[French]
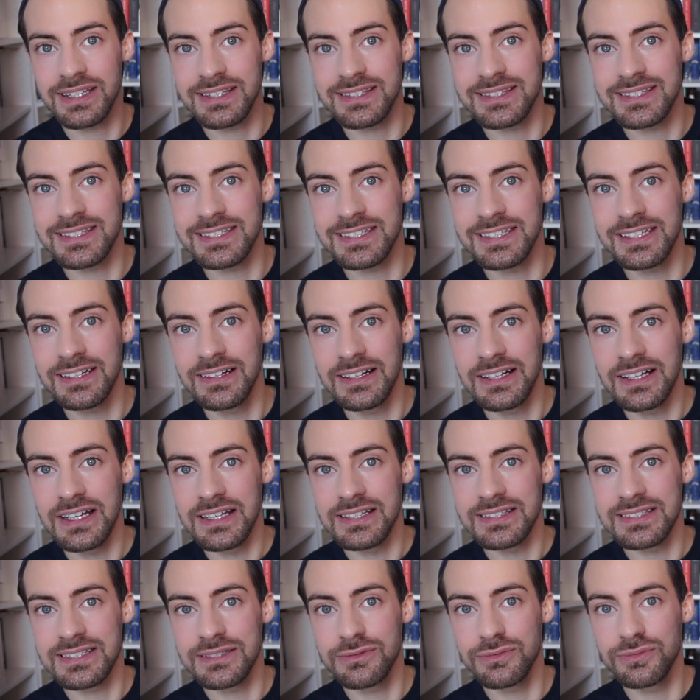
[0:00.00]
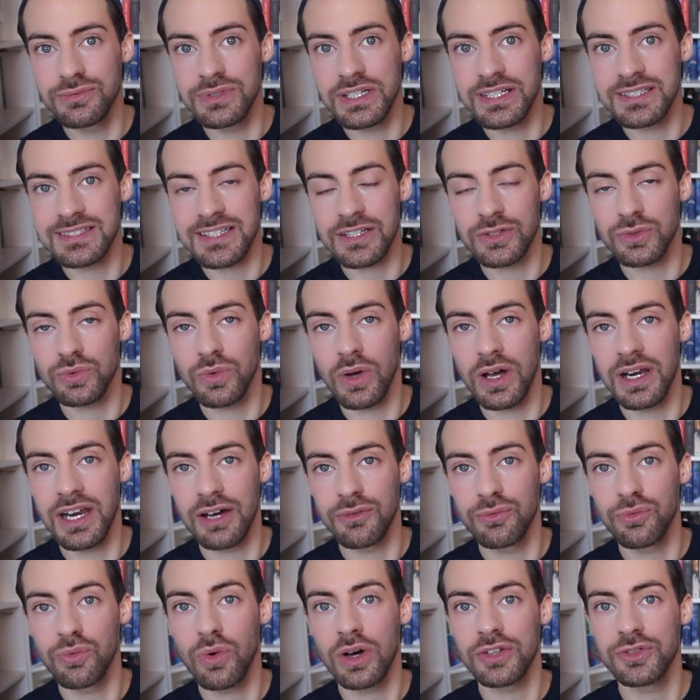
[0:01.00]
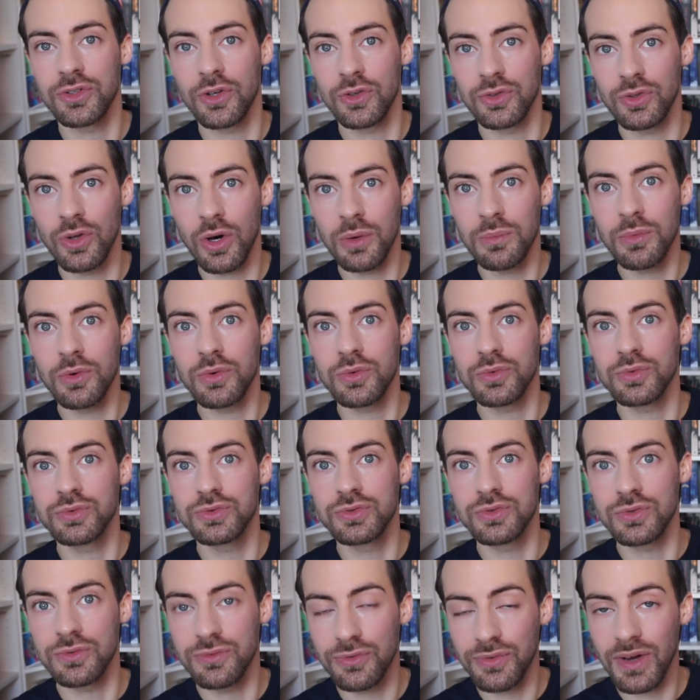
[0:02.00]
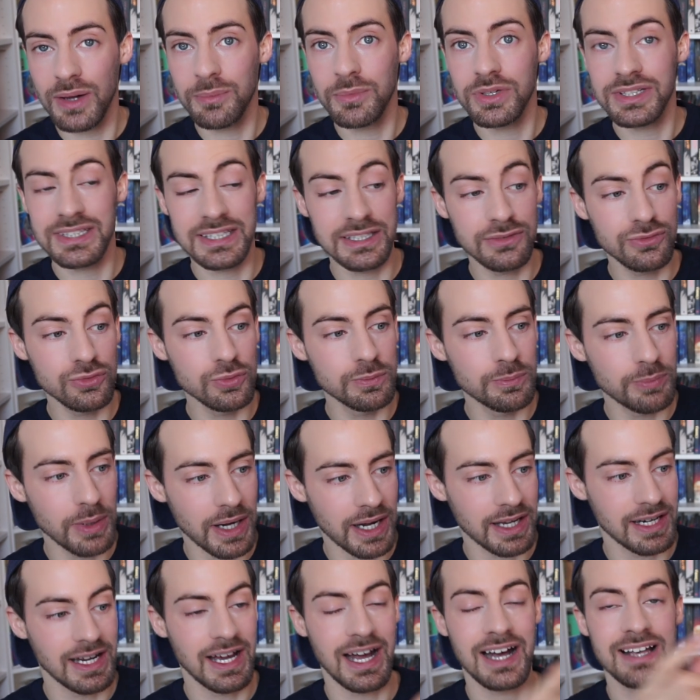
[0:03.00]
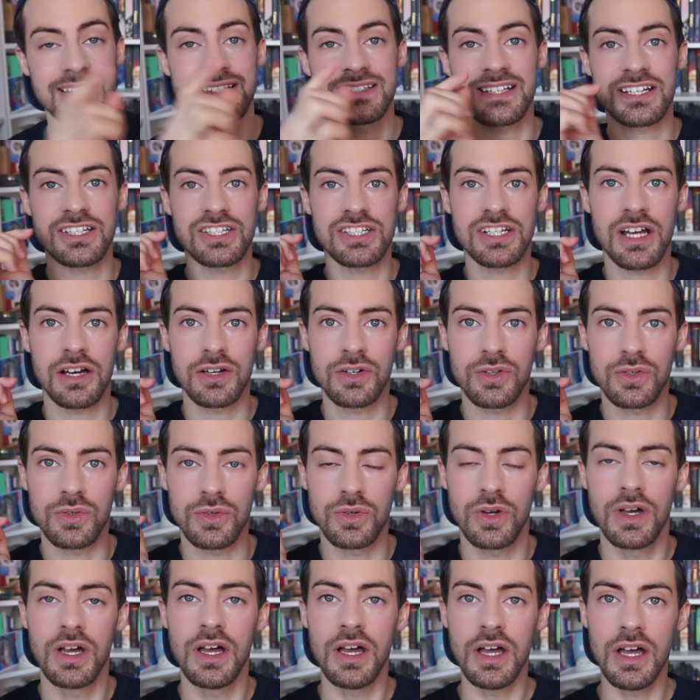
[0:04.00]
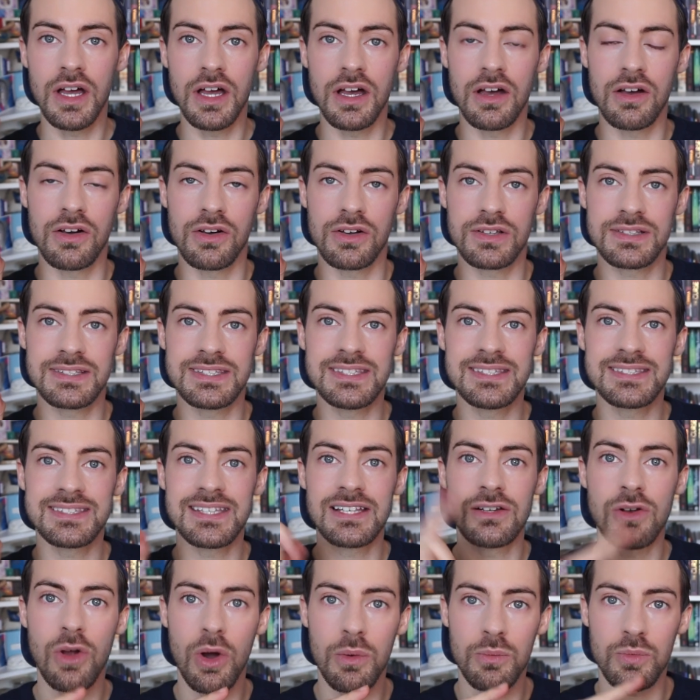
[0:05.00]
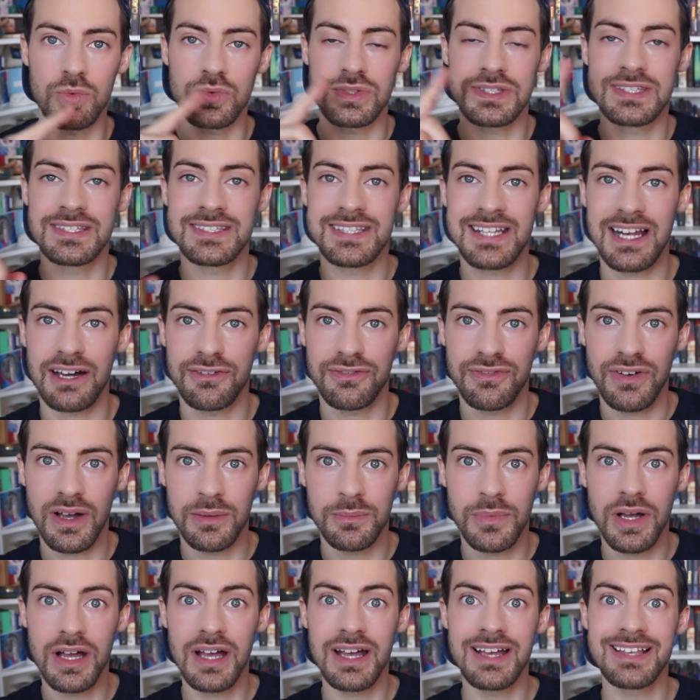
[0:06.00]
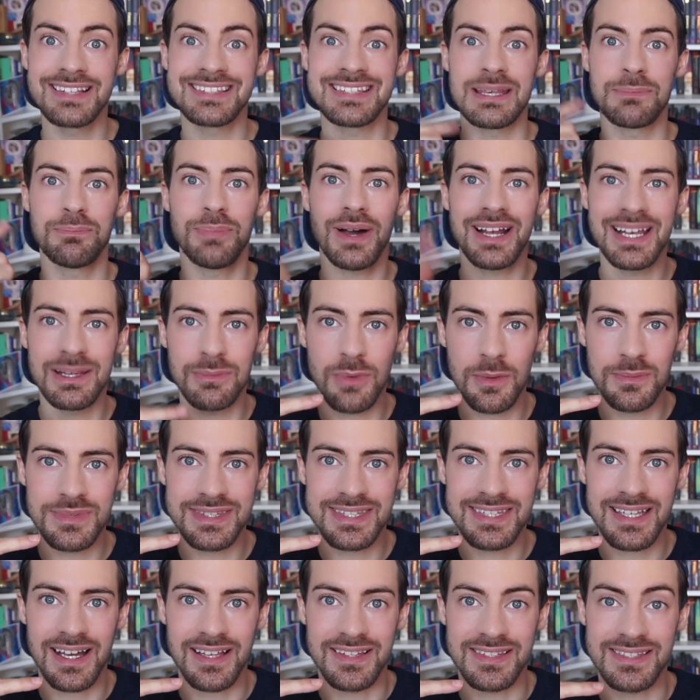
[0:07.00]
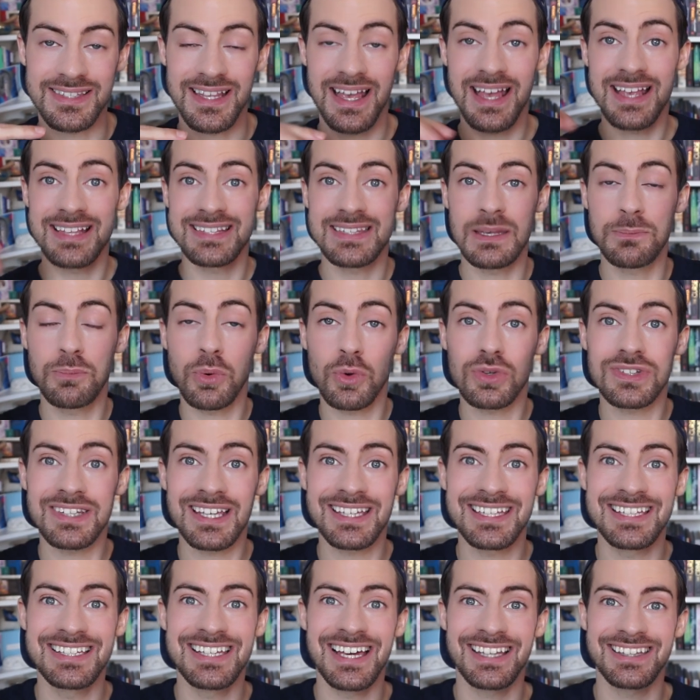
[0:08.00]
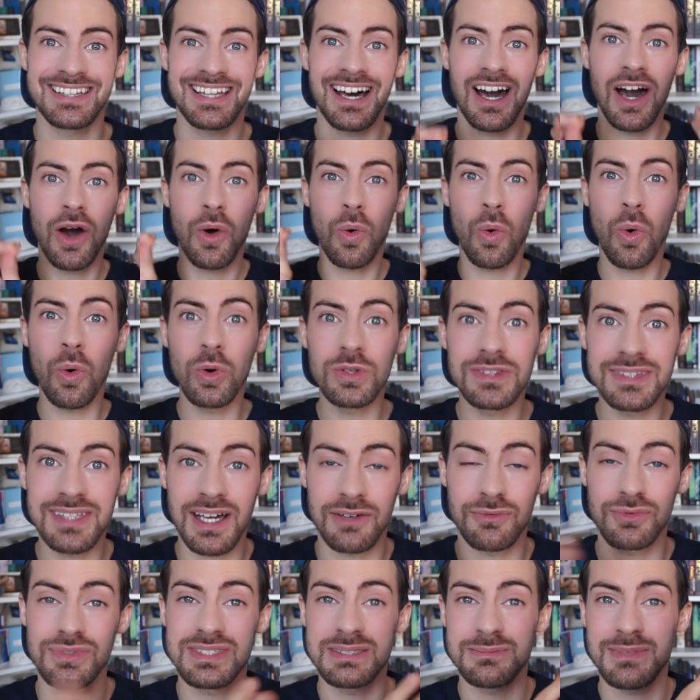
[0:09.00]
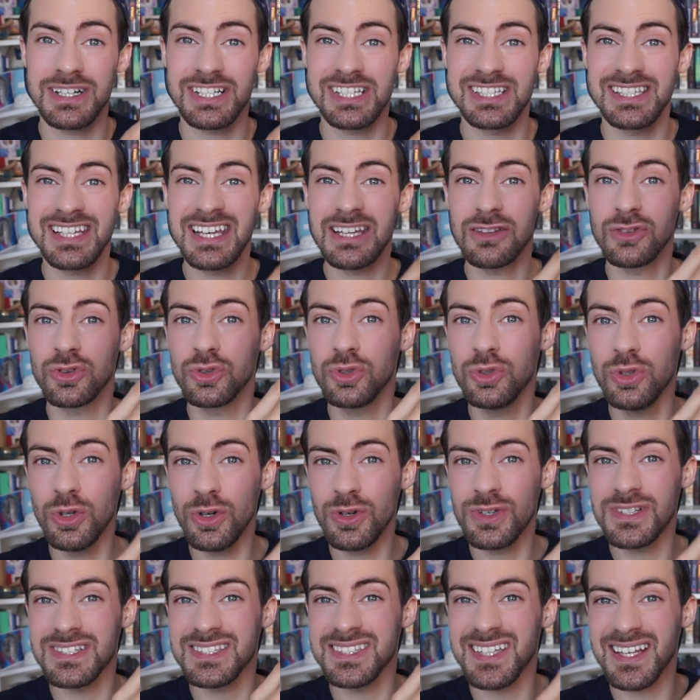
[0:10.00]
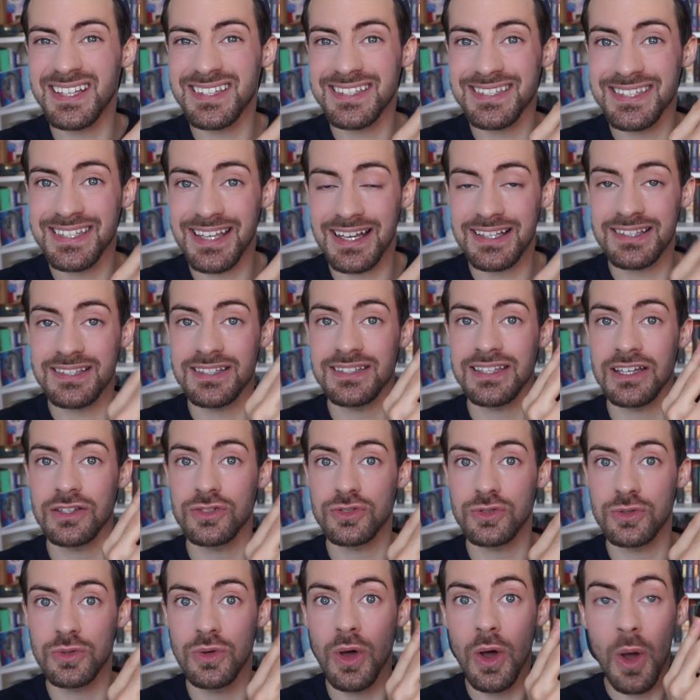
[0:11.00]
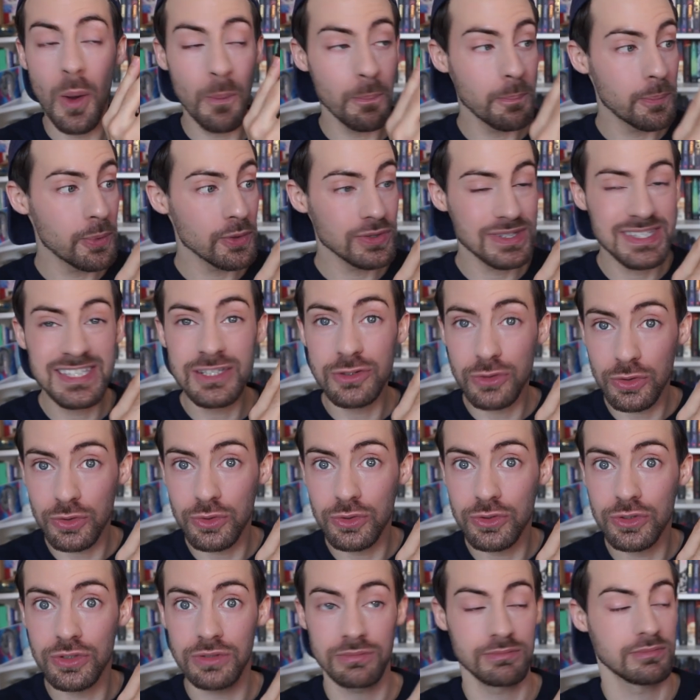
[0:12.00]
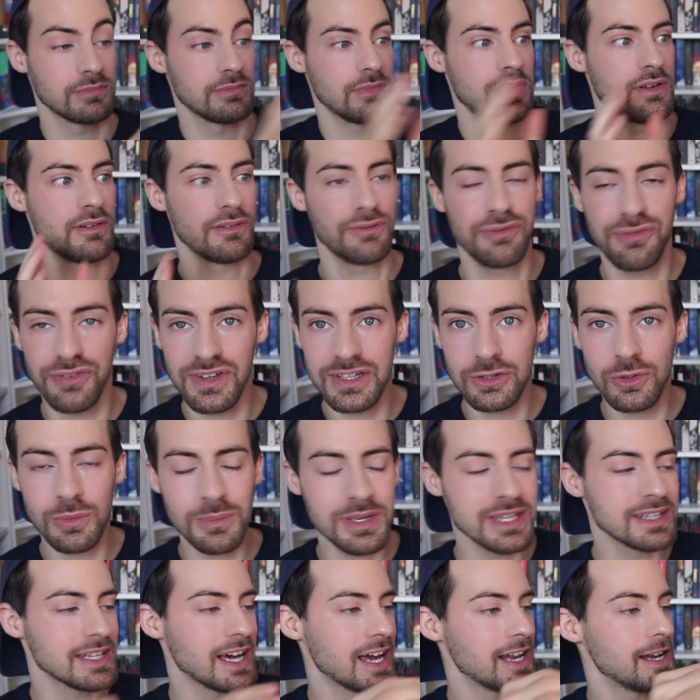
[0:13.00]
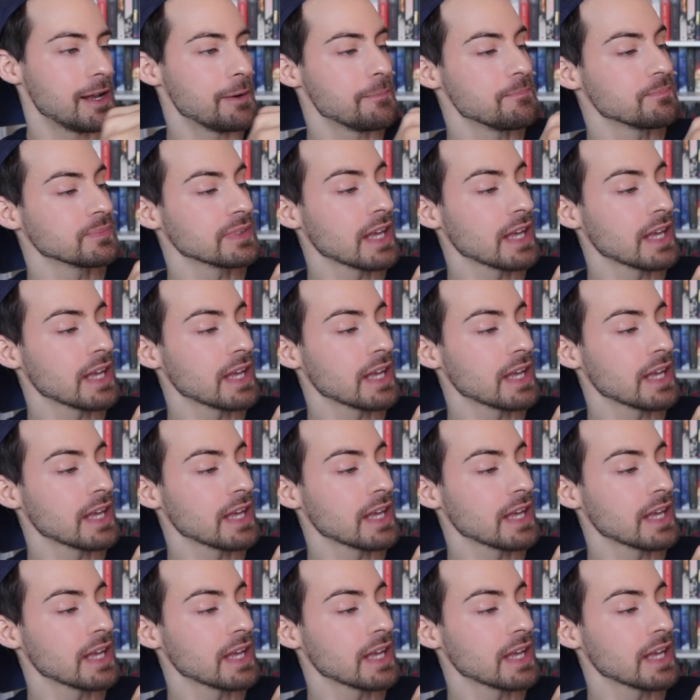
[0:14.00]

ici, si vous voulez que ça soit la voix d'un homme ou d'une femme qui vous parle, en sachant que euh, si c'est l'homme ou si c'est la femme, c'est pas les mêmes séances. C'est pour ça qu'il y en a autant. Vous imaginez 200 séances dans ce petit truc phénoménal.